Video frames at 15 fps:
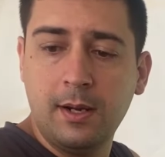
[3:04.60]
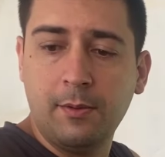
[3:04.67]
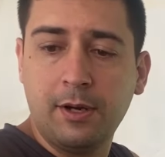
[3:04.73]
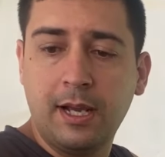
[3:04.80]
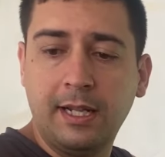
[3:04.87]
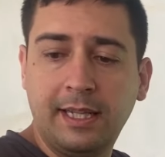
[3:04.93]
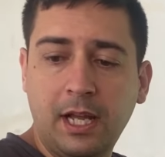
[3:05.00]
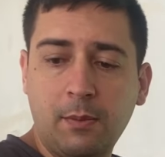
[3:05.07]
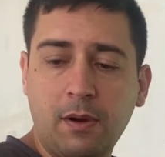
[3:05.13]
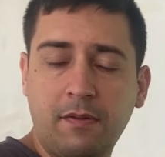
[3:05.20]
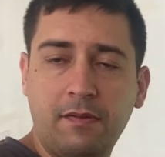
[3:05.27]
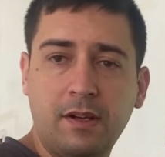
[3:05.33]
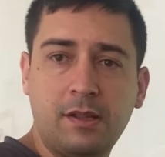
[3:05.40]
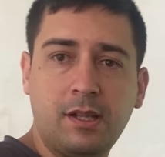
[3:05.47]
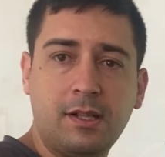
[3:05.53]
porque ele tem uma
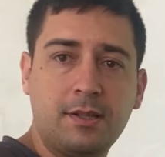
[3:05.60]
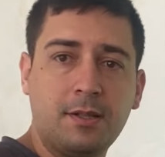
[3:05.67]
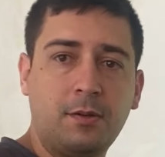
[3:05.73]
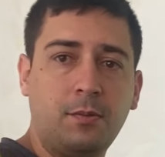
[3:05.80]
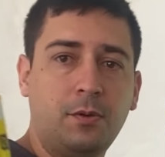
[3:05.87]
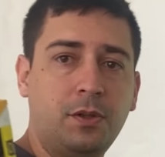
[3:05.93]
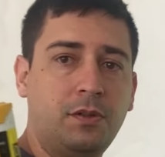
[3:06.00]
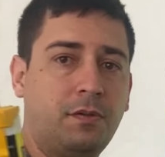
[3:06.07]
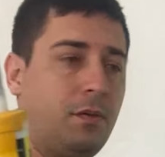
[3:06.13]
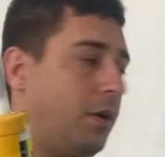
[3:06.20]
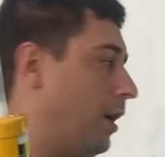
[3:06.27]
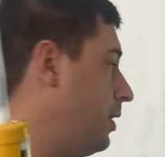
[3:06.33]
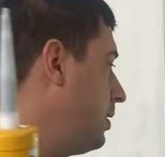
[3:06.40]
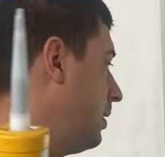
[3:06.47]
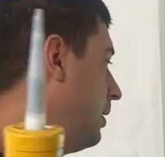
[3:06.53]
fixação muito
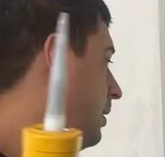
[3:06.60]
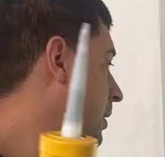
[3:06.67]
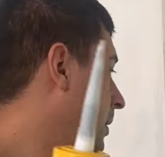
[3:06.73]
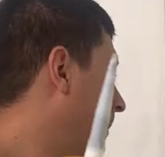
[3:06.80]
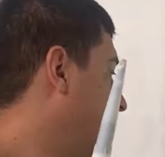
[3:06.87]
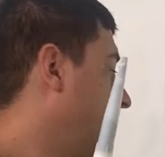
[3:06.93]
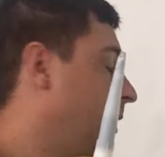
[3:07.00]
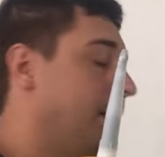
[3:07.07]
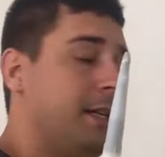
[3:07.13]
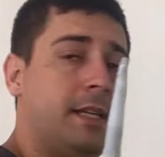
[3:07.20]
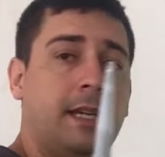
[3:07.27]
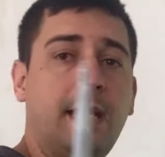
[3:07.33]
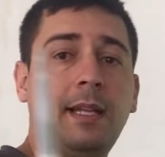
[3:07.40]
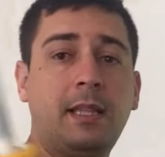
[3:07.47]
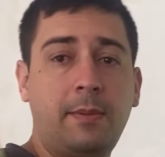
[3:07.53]
forte
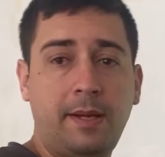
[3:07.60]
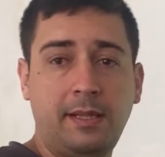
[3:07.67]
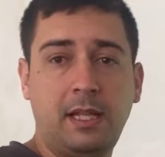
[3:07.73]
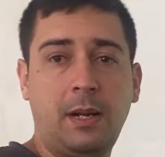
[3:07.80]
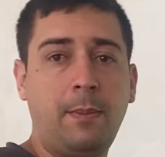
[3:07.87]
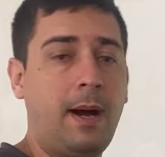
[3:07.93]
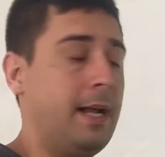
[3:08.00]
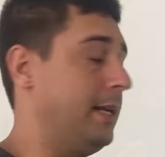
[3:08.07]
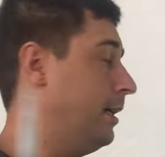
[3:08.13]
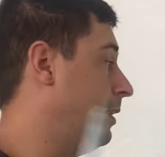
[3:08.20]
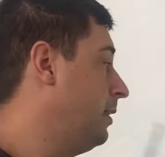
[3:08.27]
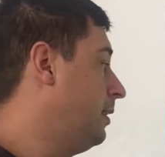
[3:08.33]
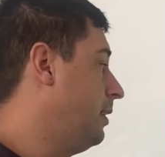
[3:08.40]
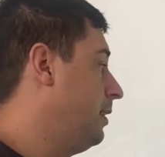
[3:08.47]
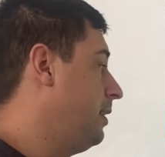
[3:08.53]
e ele também trabalha.
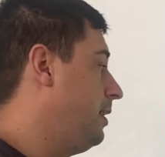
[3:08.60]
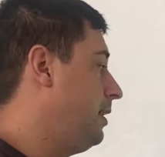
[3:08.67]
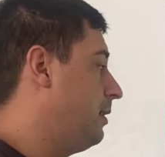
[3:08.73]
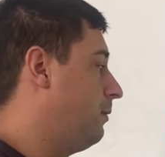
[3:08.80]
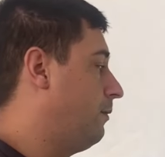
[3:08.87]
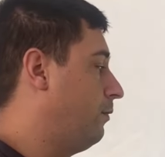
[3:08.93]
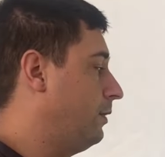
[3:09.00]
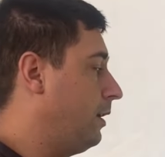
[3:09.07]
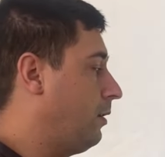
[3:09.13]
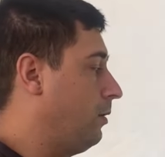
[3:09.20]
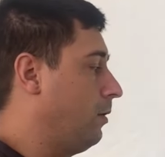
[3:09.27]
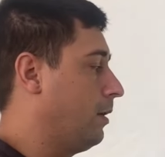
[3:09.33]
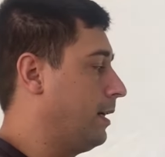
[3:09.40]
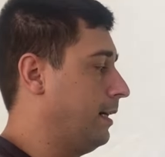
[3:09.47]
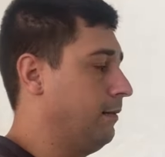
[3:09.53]
Então eu vou estar tá
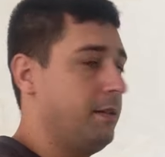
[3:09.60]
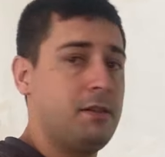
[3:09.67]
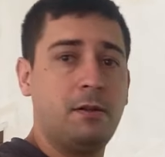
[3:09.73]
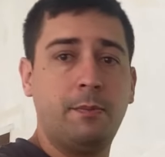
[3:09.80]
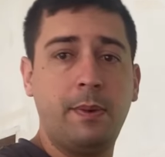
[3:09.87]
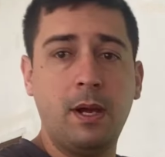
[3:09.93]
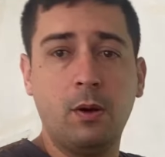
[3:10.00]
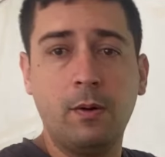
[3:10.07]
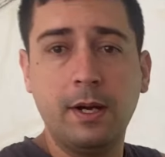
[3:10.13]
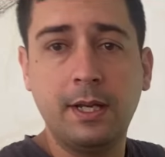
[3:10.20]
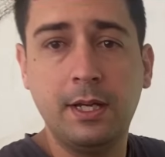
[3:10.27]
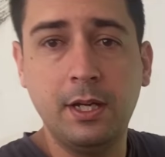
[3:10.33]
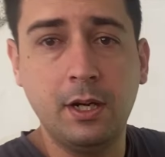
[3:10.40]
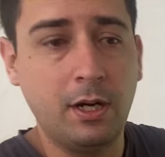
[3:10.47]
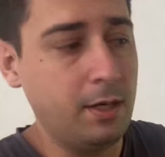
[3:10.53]
colocando esse PU
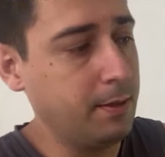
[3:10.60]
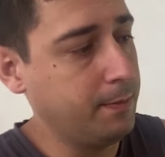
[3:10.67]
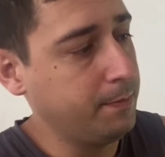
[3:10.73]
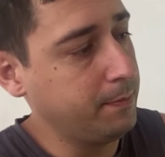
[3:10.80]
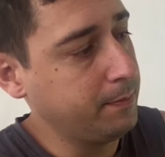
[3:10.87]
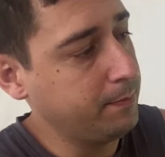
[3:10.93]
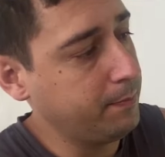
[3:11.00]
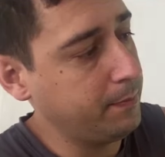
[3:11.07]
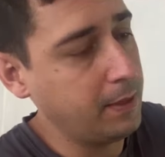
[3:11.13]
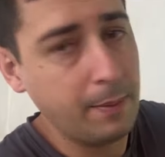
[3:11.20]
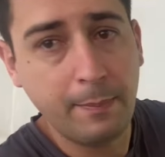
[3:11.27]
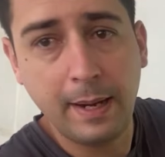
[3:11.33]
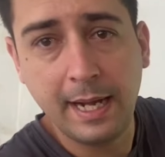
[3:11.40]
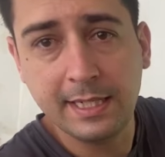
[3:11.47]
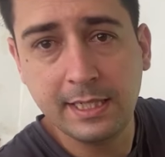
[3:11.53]
aqui, ó, na
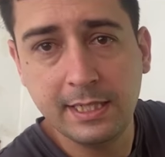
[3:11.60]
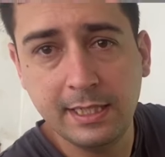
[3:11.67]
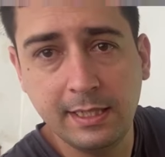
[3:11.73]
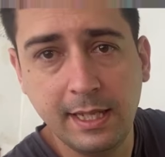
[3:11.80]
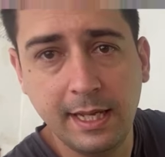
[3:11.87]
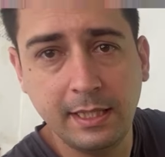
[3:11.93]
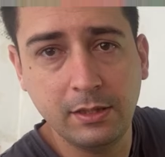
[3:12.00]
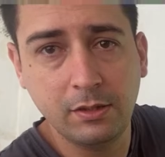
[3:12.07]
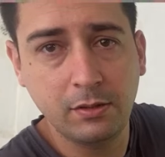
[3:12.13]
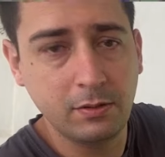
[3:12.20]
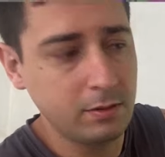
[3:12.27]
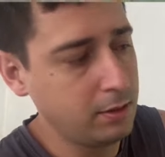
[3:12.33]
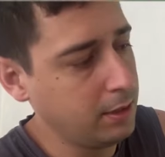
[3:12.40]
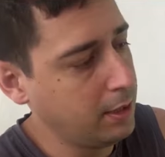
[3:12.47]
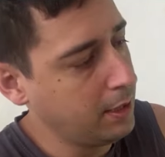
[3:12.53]
parte de dentro,
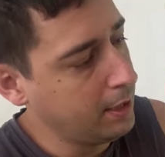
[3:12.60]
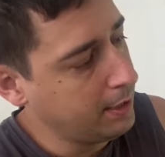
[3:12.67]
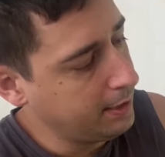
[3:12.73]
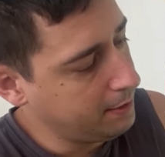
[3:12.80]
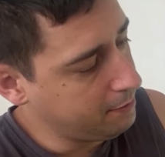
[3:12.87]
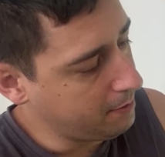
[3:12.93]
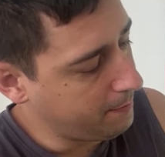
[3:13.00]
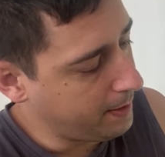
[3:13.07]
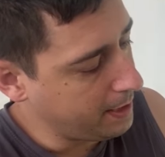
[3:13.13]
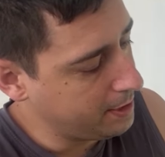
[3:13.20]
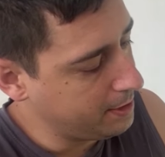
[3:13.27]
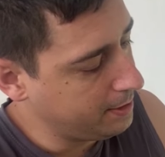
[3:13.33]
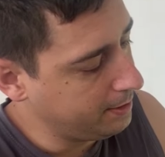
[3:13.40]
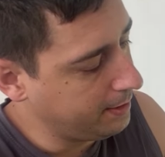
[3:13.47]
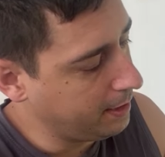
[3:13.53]
essa
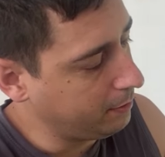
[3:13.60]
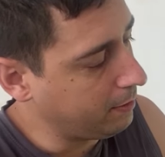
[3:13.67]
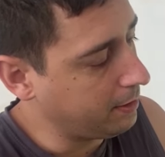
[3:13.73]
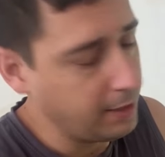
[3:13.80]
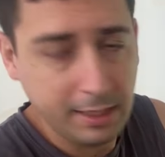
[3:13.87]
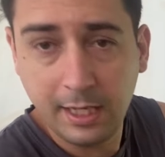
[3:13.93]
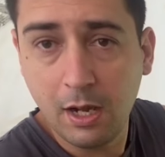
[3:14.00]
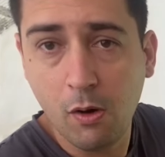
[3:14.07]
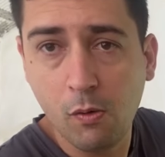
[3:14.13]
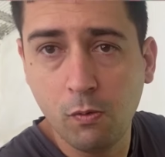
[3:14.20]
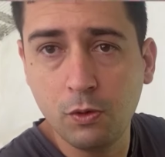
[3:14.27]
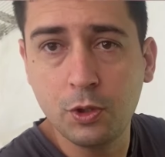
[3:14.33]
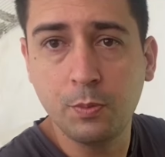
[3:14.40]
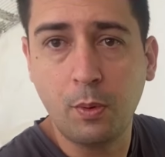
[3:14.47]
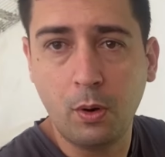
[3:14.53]
parte de dentro aqui em
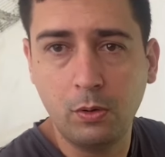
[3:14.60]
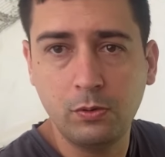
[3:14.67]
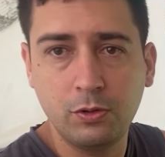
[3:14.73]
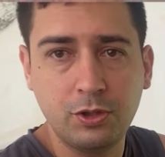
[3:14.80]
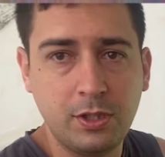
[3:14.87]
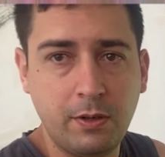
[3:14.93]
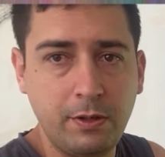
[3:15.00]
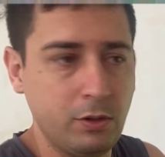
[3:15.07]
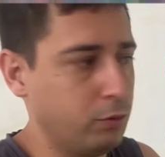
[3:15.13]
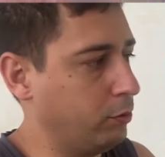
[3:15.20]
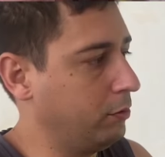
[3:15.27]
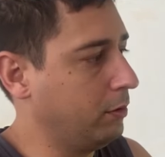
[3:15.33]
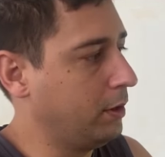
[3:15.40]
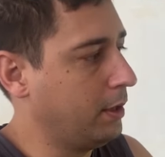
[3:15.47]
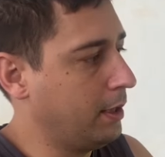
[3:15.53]
alguns pontos, não em tudo.